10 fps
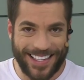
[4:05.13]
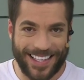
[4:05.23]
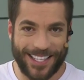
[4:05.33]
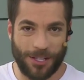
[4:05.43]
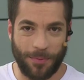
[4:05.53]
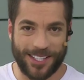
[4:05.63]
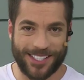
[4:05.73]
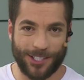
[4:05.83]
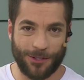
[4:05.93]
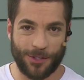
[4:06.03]
endereço
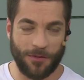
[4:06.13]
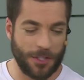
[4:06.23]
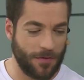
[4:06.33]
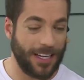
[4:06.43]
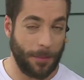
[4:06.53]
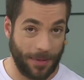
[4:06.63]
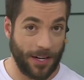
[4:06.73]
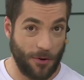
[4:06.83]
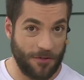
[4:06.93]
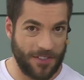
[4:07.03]
aparecendo aí no seu vídeo, vale a
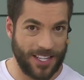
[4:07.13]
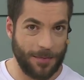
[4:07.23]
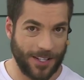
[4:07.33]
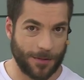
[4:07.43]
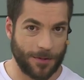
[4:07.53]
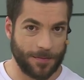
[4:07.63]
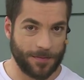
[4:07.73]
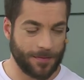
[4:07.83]
pena conferir mesmo. Tem, a